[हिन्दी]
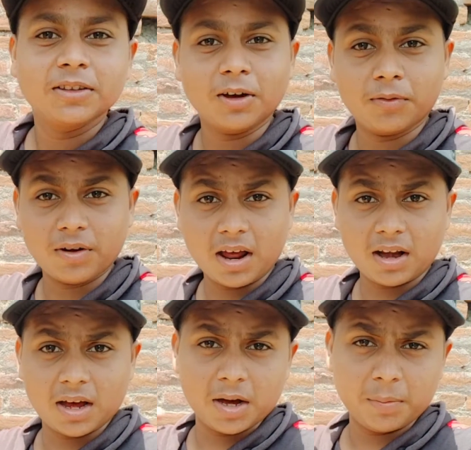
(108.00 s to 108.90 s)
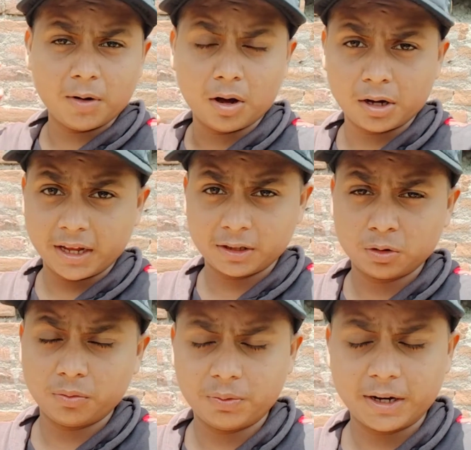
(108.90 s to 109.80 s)
तो फिलहाल हम और एक
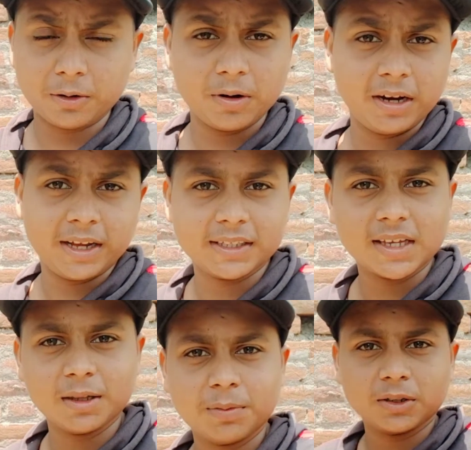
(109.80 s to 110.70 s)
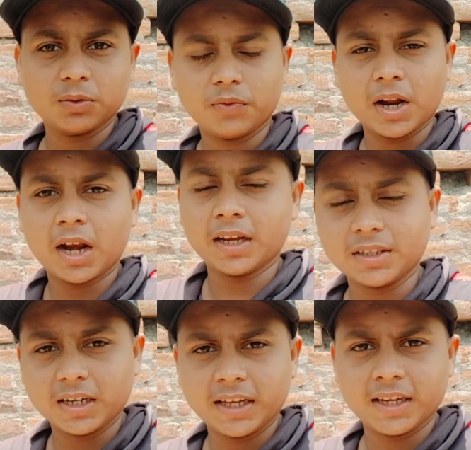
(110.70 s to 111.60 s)
दो फ्रेंड को ले लेंगे साथ पर तो फिलहाल आज
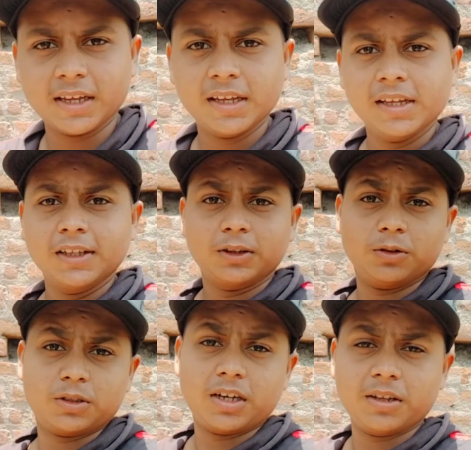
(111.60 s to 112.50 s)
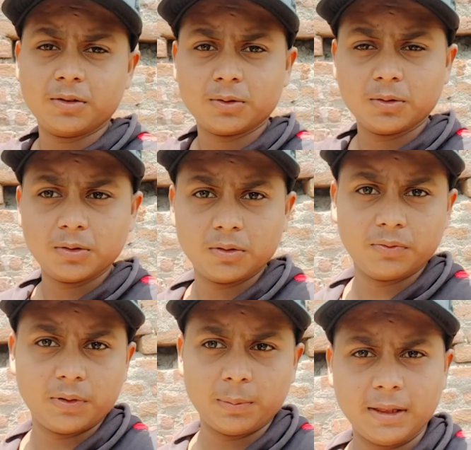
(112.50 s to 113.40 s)
चलेंगे तो चलिए दोस्तों
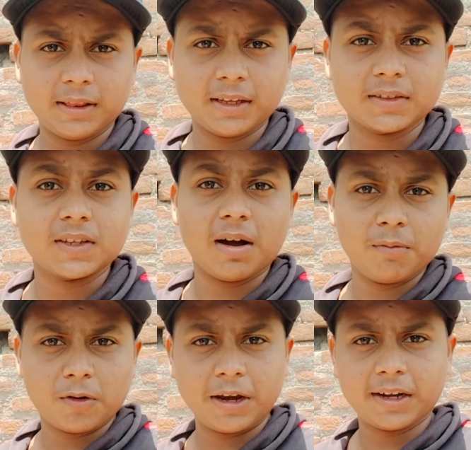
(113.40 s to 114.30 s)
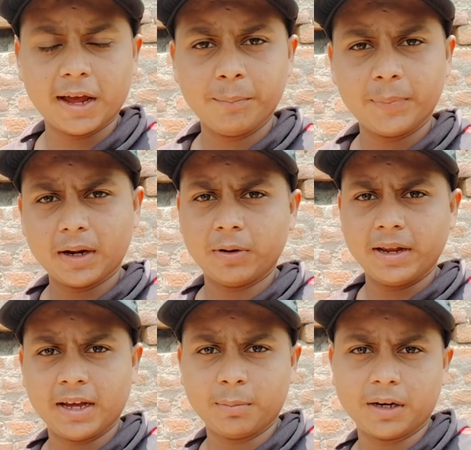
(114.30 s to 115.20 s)
फिर मिलते हैं शाम के टाइम पर वही
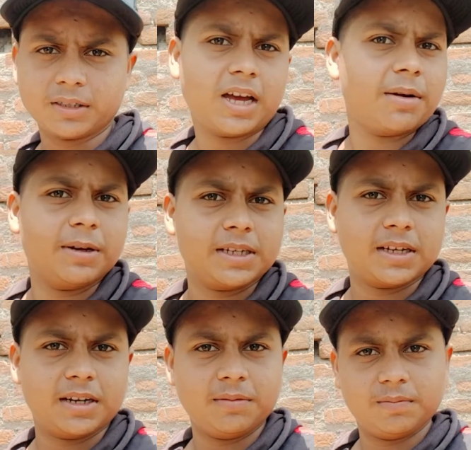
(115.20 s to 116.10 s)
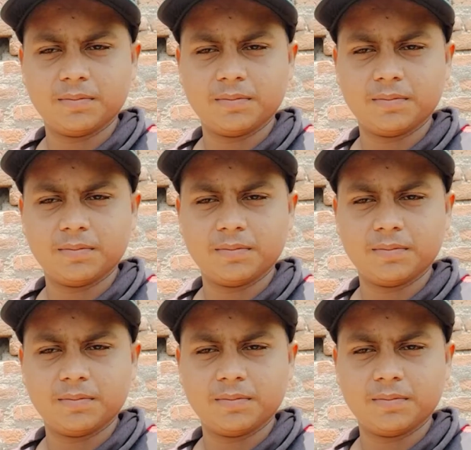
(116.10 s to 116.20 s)
लगभग चार बजे करीब